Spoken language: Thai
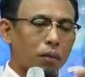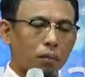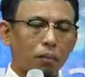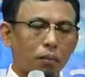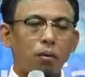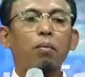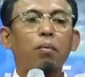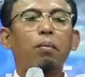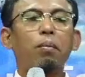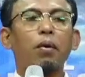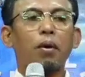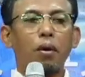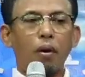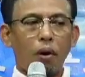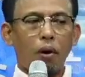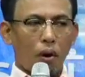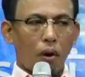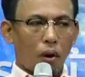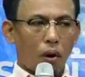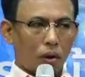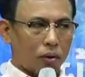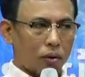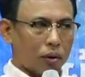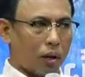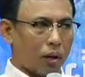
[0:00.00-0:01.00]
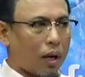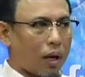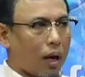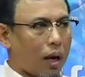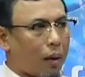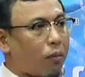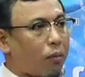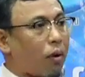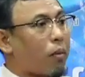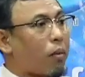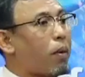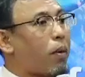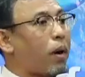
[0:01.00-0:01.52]
ผู้ปกครองนะครับ
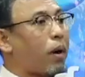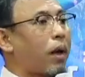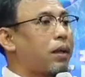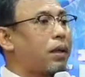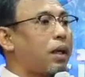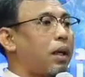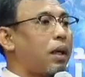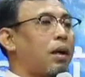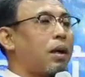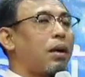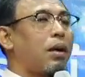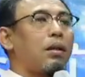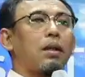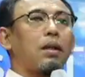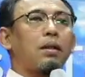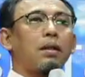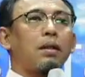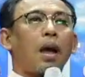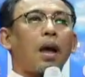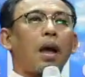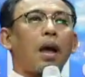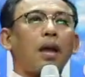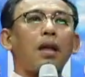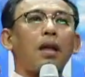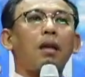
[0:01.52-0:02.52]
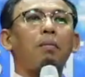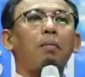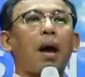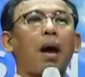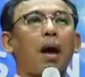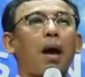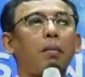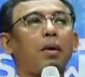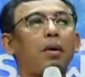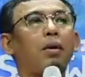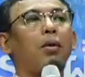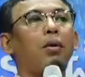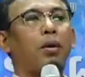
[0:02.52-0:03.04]
โดยปกติก็จะให้อิหม่า
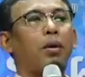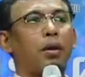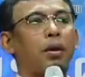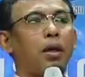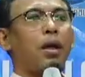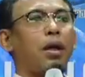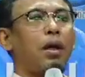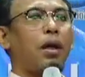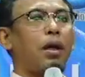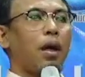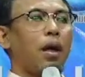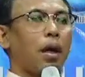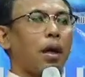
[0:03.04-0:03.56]
มหรือคนที่